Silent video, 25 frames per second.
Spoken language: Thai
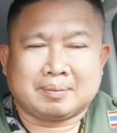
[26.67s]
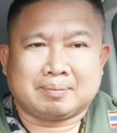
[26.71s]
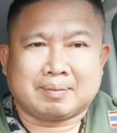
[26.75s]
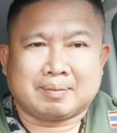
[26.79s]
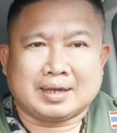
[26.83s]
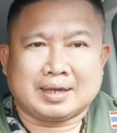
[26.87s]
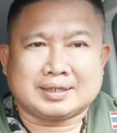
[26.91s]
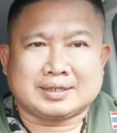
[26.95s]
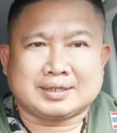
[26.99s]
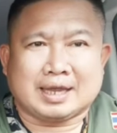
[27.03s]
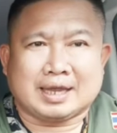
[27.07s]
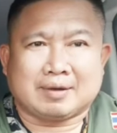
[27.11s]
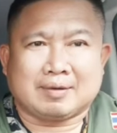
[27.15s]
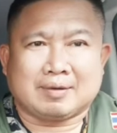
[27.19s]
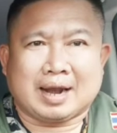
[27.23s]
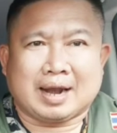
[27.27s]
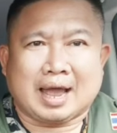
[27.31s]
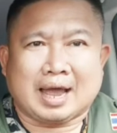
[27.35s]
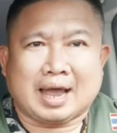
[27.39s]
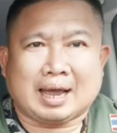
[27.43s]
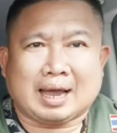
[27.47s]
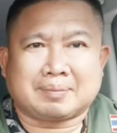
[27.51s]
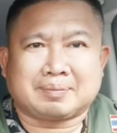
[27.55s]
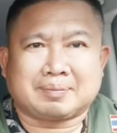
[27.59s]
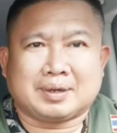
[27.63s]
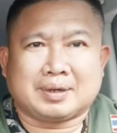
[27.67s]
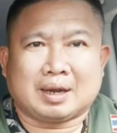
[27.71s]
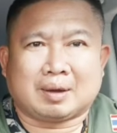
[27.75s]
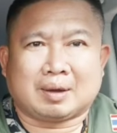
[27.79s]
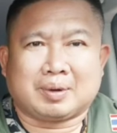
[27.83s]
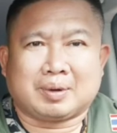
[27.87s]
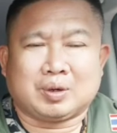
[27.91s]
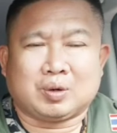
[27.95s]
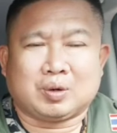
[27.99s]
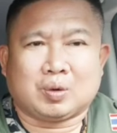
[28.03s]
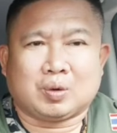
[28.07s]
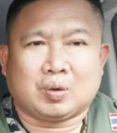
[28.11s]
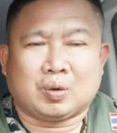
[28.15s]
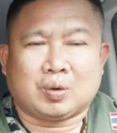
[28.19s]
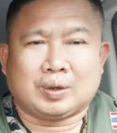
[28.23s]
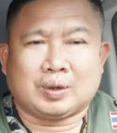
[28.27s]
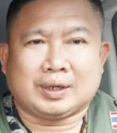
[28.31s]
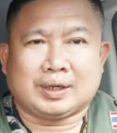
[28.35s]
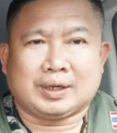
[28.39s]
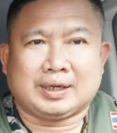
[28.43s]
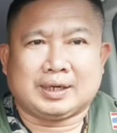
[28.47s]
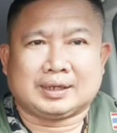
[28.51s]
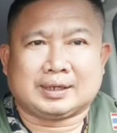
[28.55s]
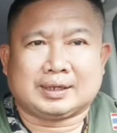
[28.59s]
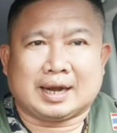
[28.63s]
ไม่เสียเวลาครับเรามาดูคู่
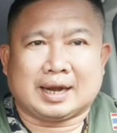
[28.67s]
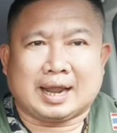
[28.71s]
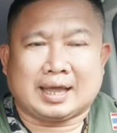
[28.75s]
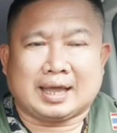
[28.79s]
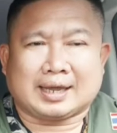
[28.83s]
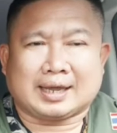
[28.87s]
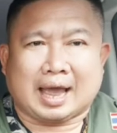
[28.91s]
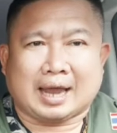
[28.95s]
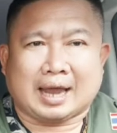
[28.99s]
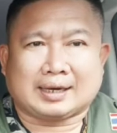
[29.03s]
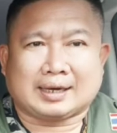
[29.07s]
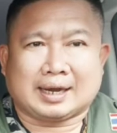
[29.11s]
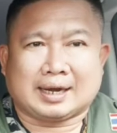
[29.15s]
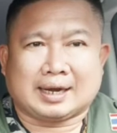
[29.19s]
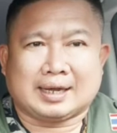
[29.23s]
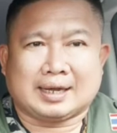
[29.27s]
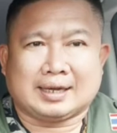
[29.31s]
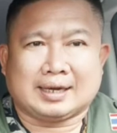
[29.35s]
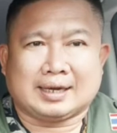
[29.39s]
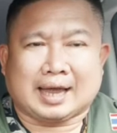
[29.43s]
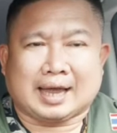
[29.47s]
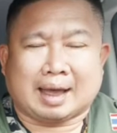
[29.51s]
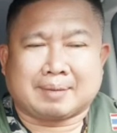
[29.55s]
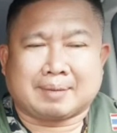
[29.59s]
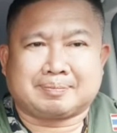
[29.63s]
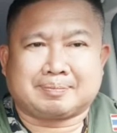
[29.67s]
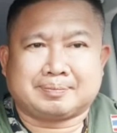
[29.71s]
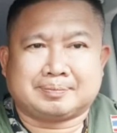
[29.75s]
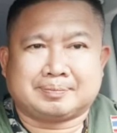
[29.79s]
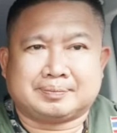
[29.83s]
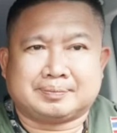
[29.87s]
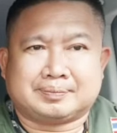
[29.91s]
ที่ 1 ในรายการกันเลยนะครับ